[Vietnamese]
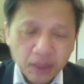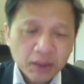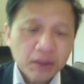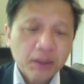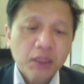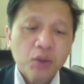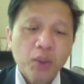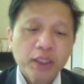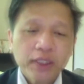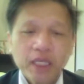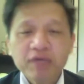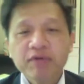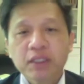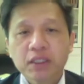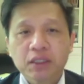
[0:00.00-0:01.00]
tương quan thế
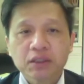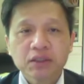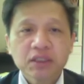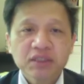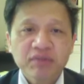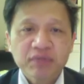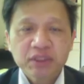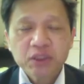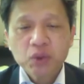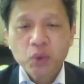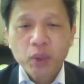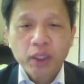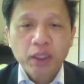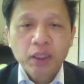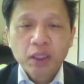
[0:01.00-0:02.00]
và lực giữa dân và chính
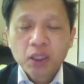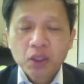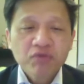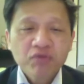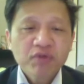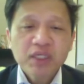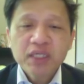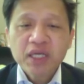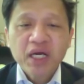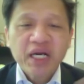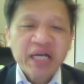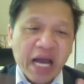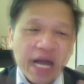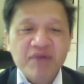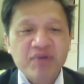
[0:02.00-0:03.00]
quyền nó vẫn nghiêng
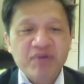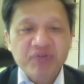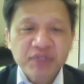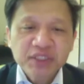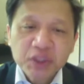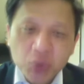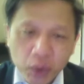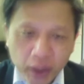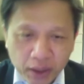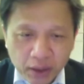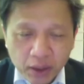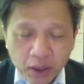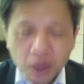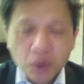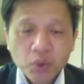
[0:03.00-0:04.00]
nặng về cái chính quyền
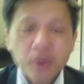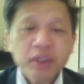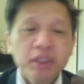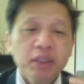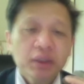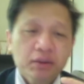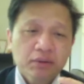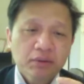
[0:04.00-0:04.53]
tuy nhiên